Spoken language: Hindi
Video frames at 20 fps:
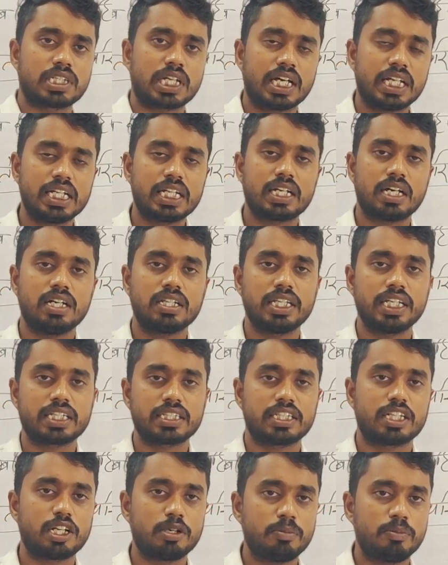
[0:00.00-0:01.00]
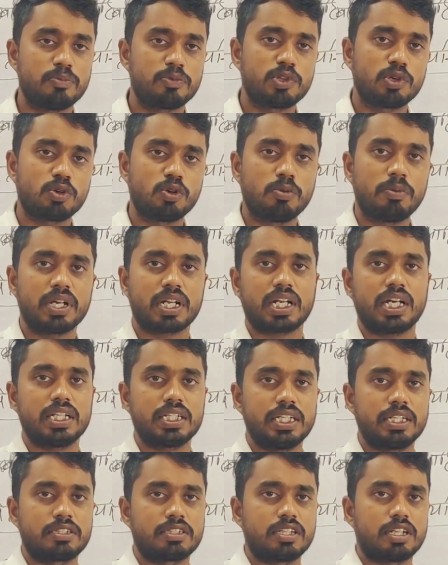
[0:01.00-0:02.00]
सारी खाद एक तरफ तो गोबर
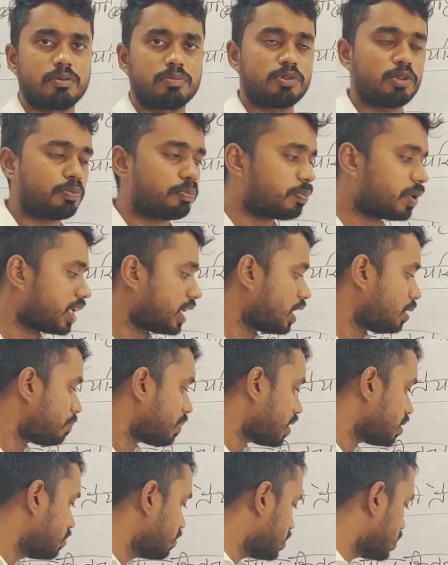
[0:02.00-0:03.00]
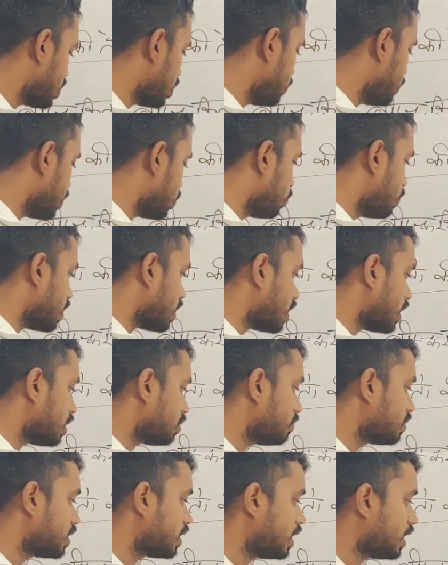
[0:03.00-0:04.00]
खाद एक तरफ तो पहला प्राथमिकता हमें गोबर
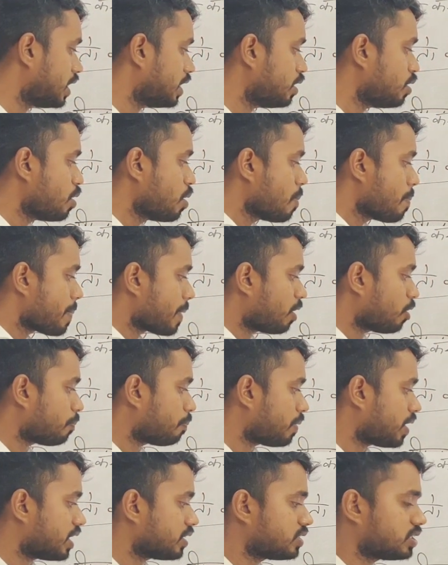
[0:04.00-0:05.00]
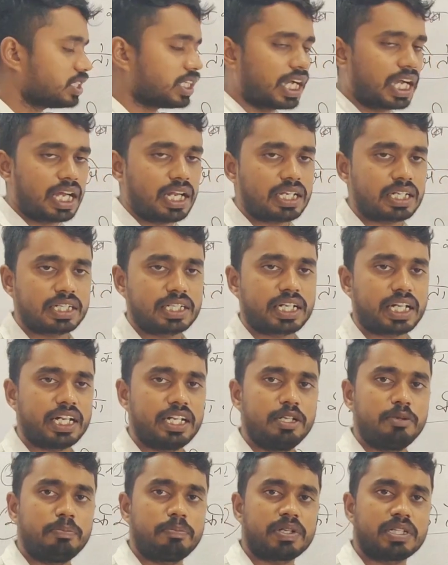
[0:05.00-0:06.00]
खाद में देना है और पाँच से आठ
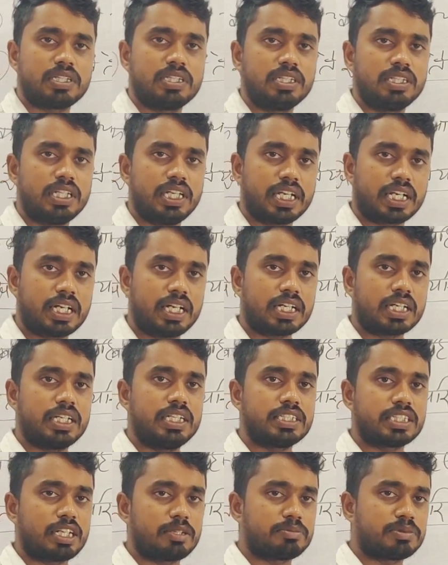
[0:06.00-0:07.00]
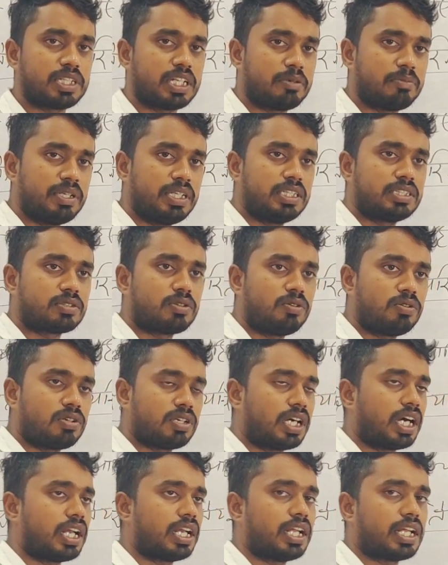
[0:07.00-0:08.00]
ट्राली प्रति एकड़ के हिसाब से हमें इसको
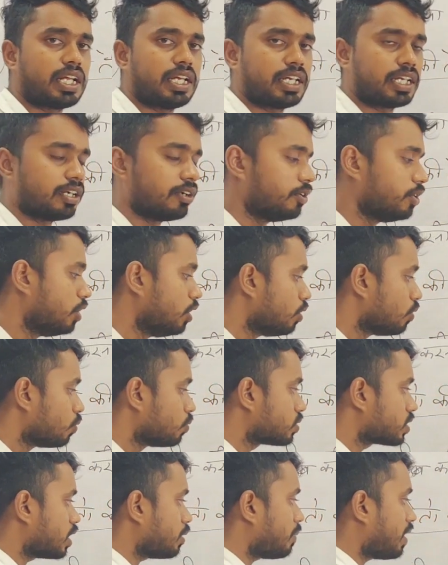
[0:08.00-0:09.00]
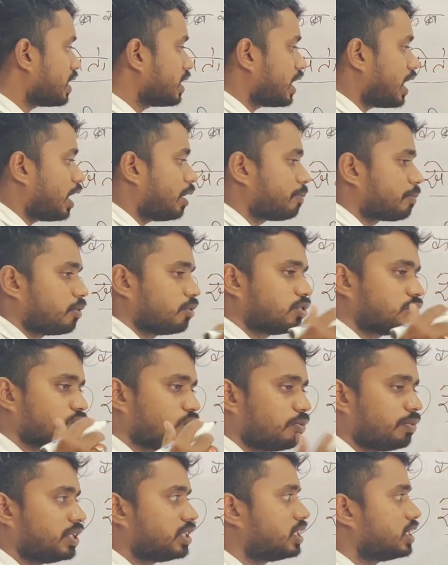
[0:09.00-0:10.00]
डालना रहेगा उसके बाद आपको
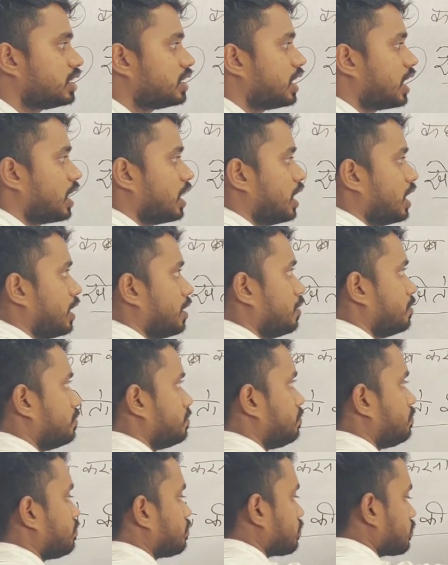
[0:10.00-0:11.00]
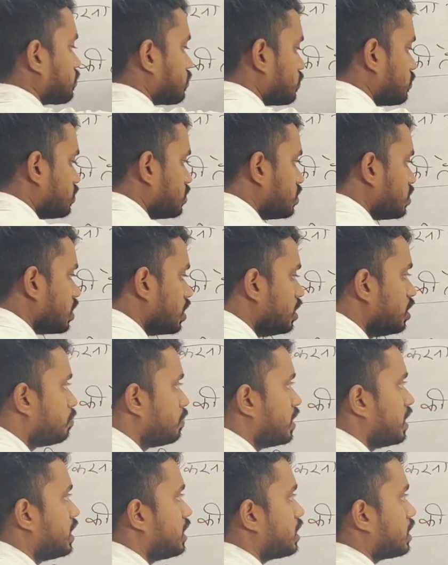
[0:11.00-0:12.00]
जो भी चीज़ डालना है
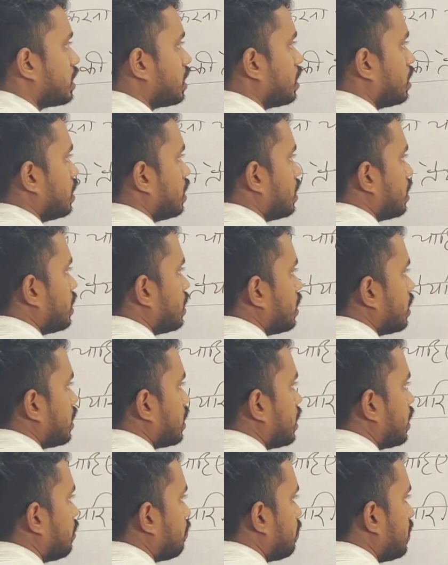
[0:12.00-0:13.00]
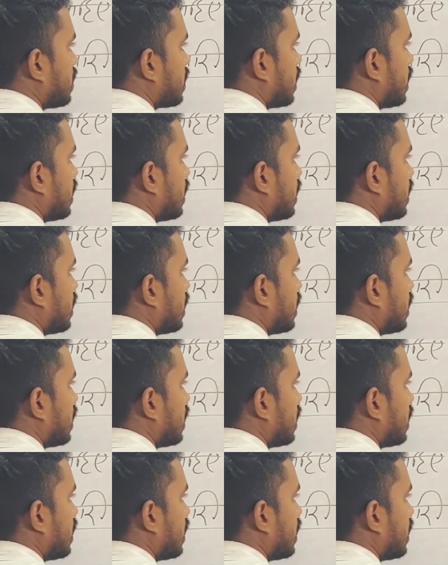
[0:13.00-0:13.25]
इसमें एक्स्ट्रा इन